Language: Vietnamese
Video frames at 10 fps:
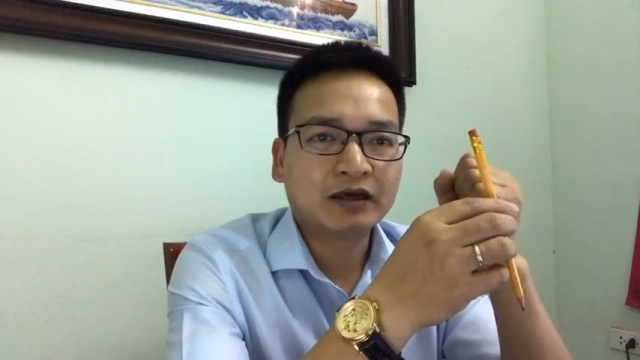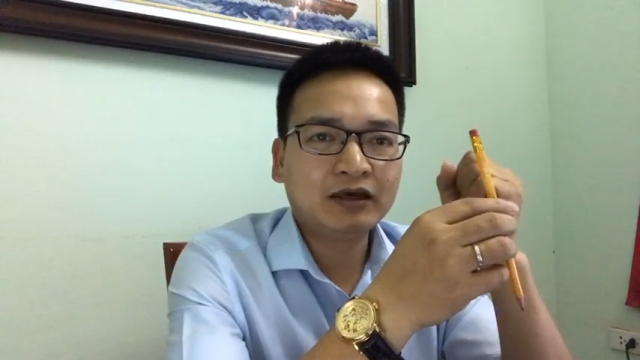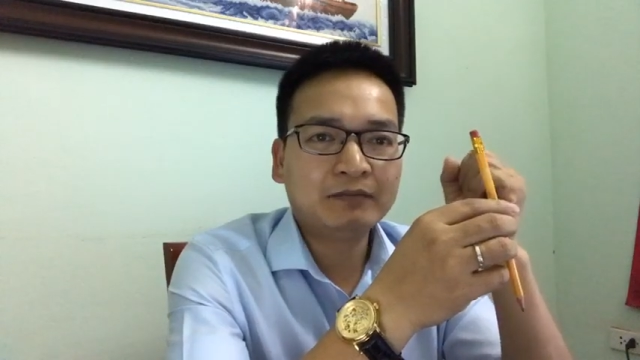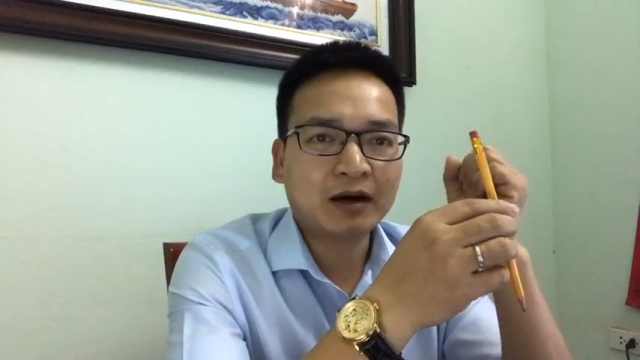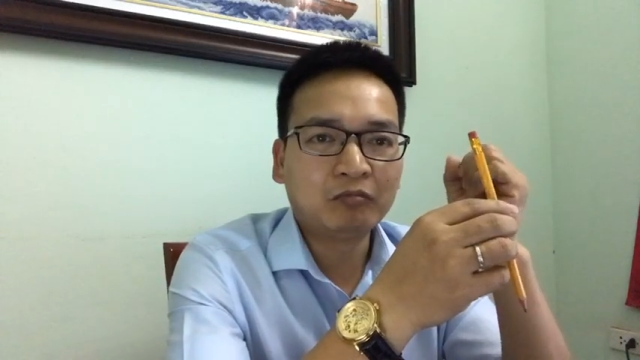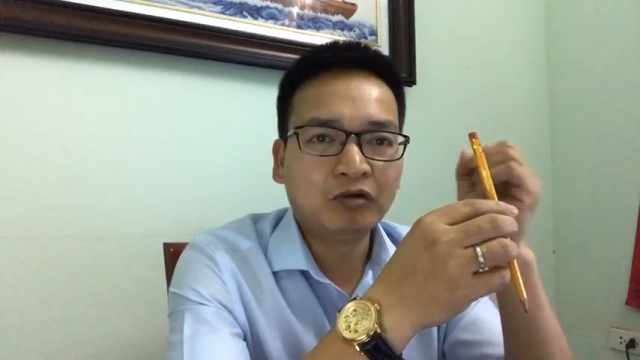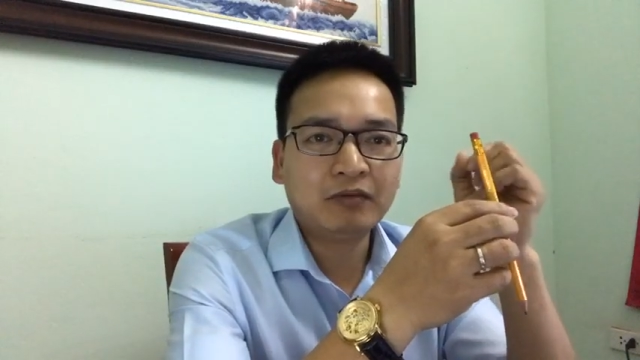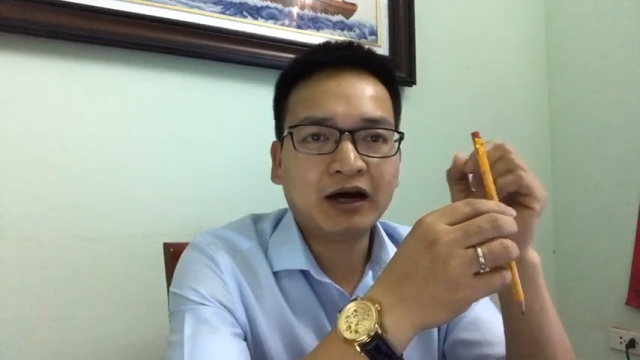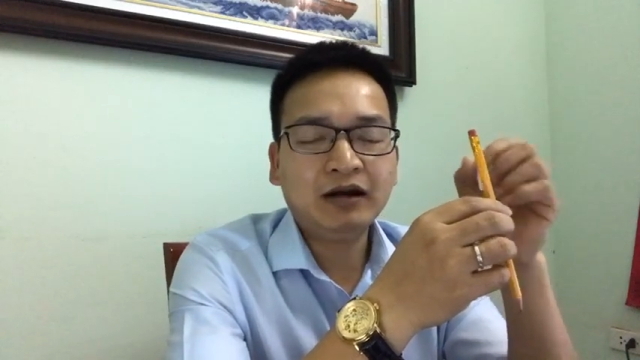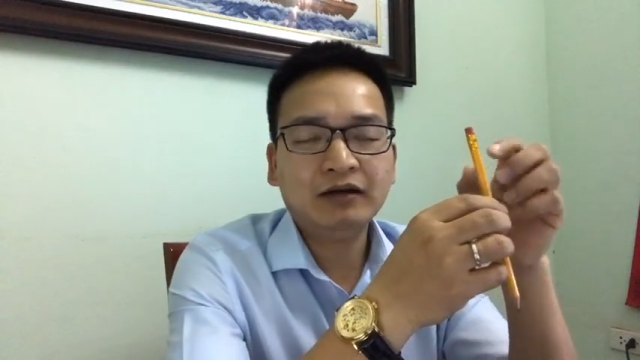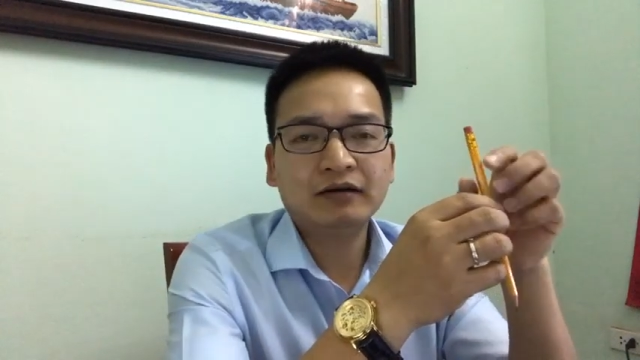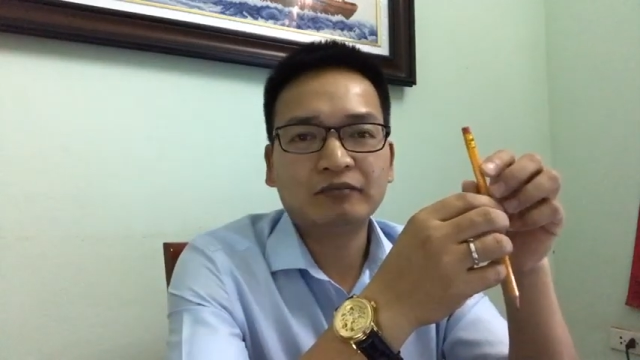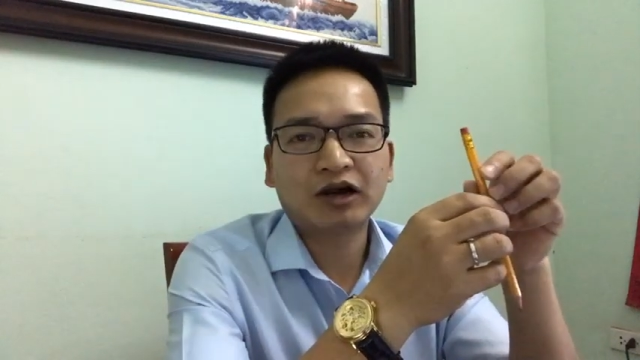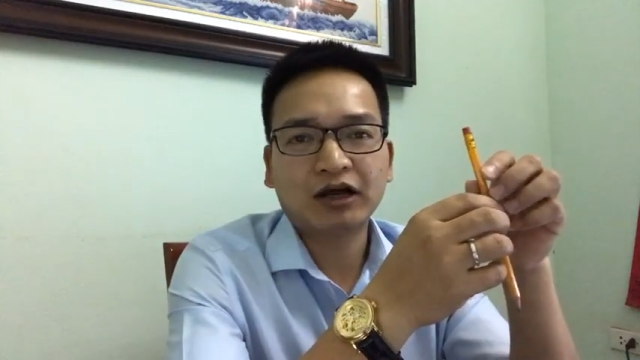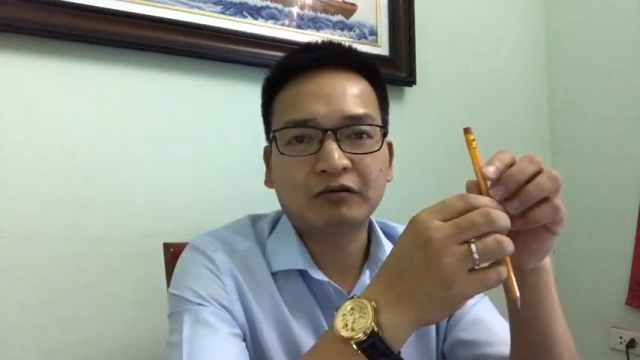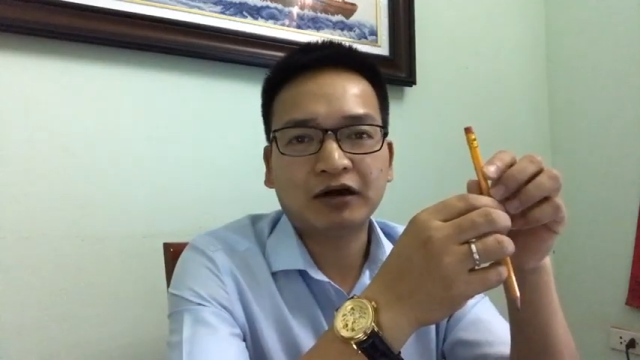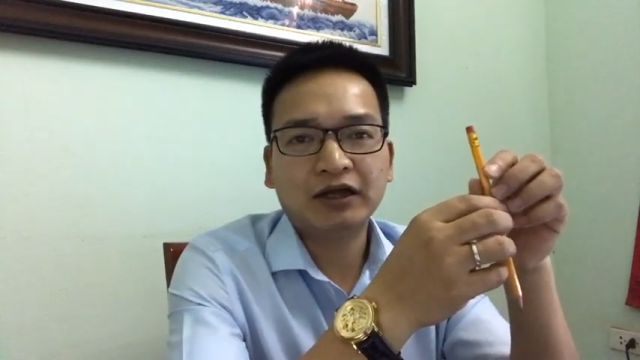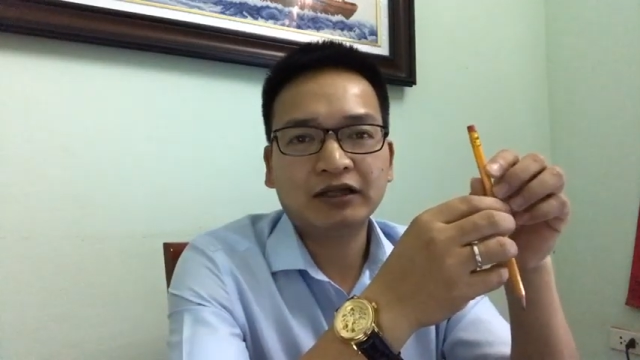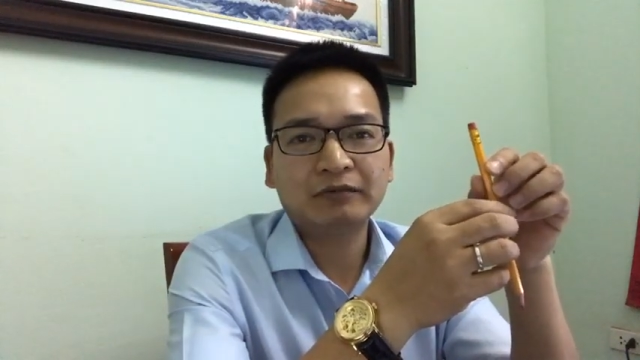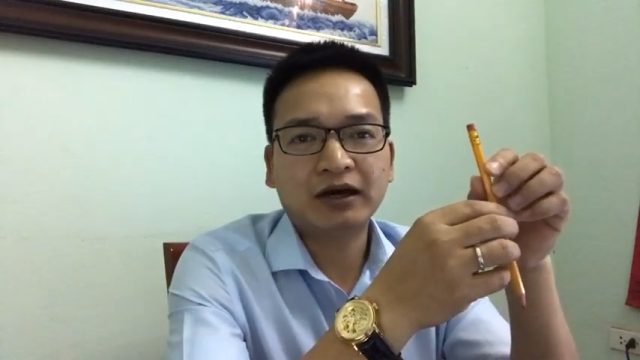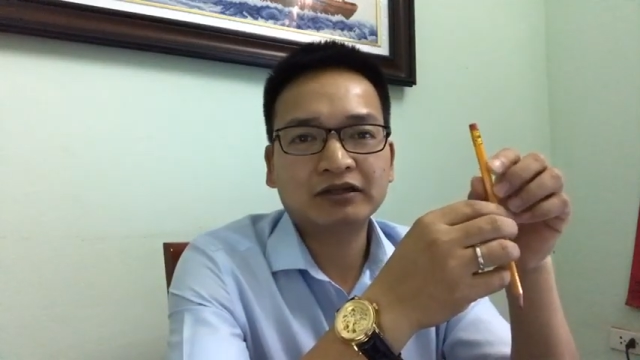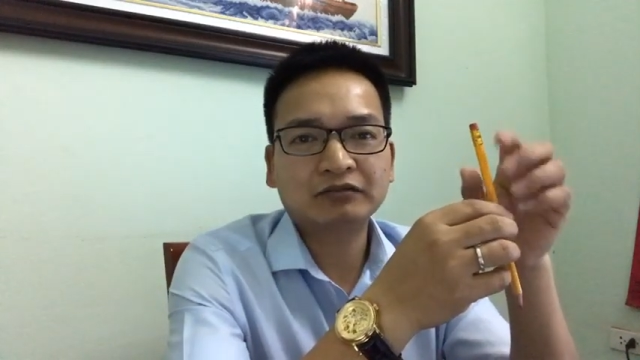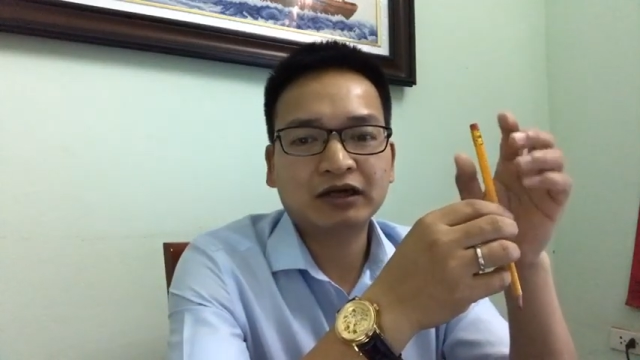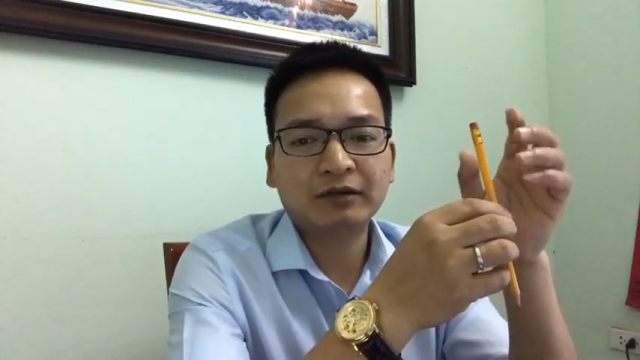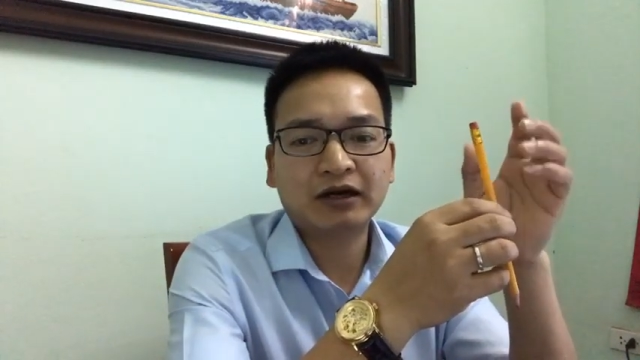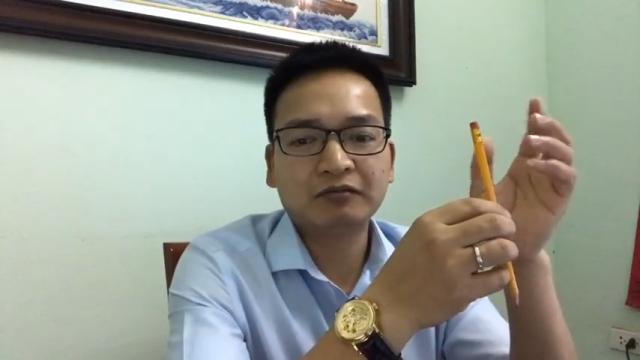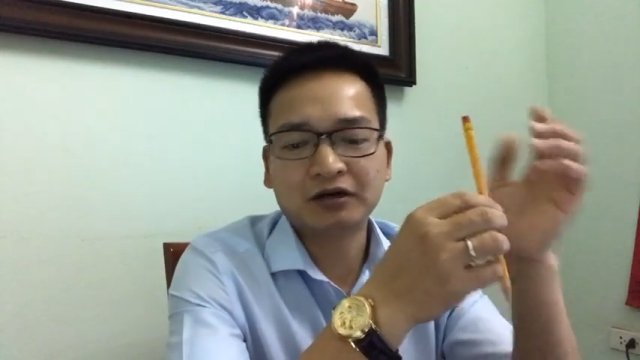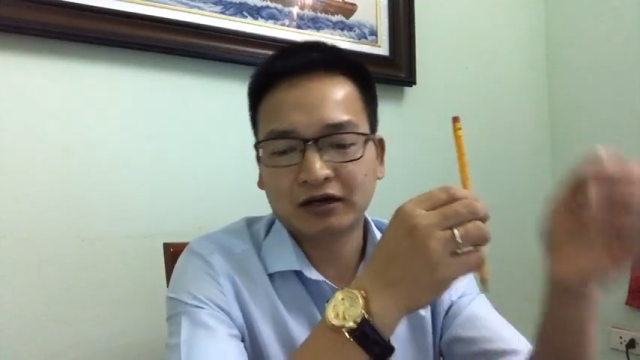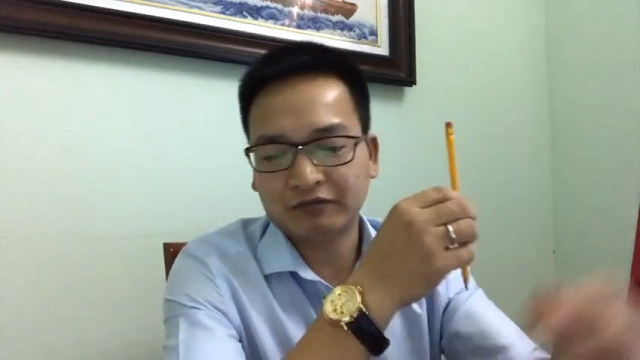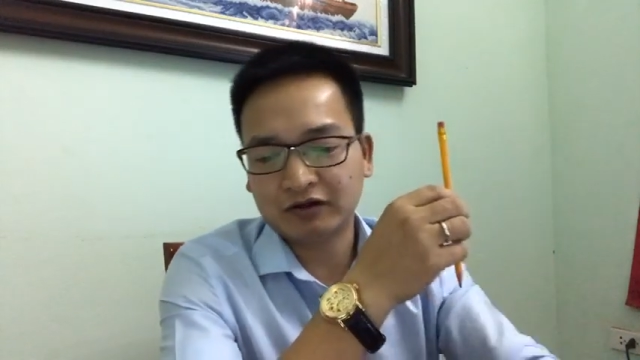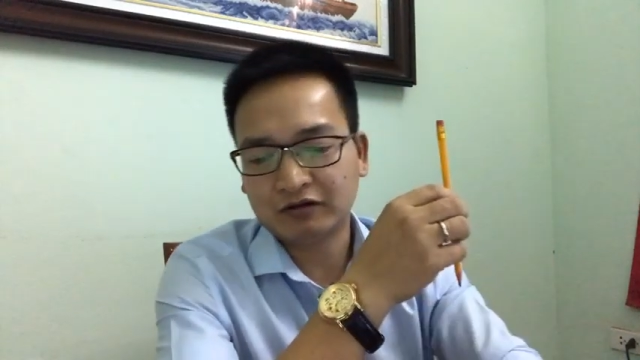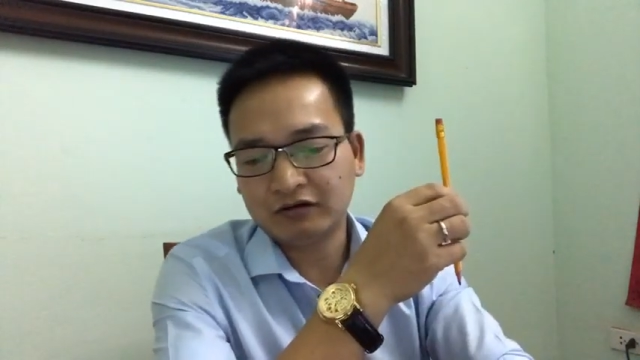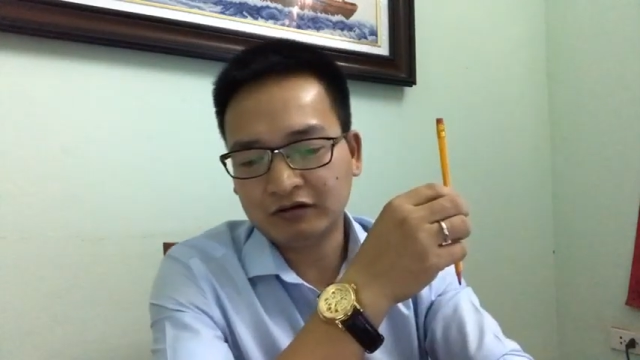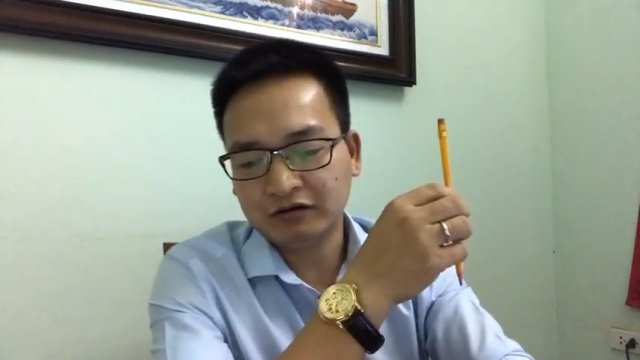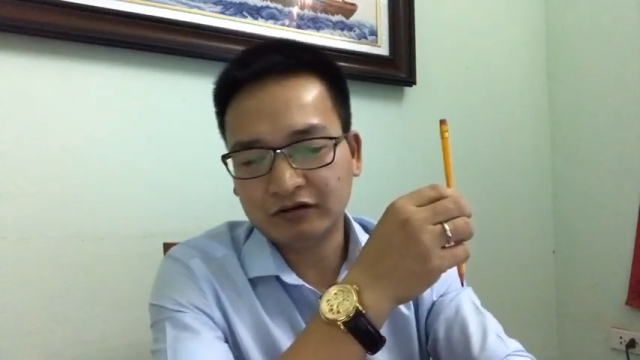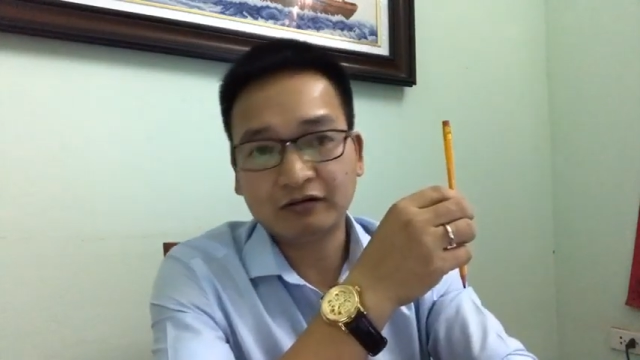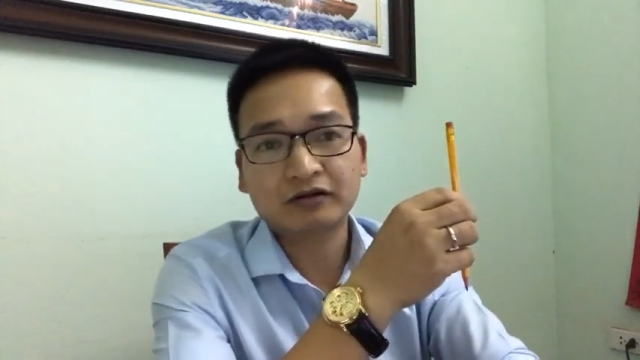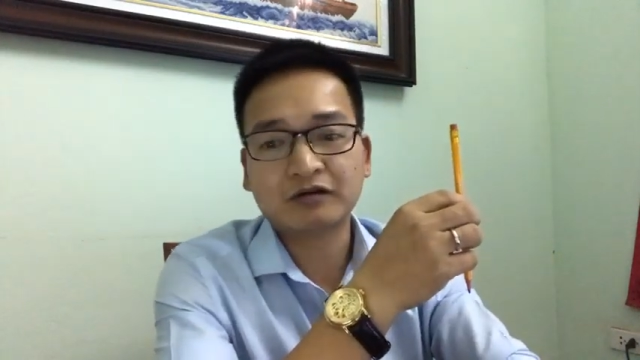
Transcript: khi bạn muốn bán một hàng hóa thì bạn trong tay bạn không cần phải có ờ,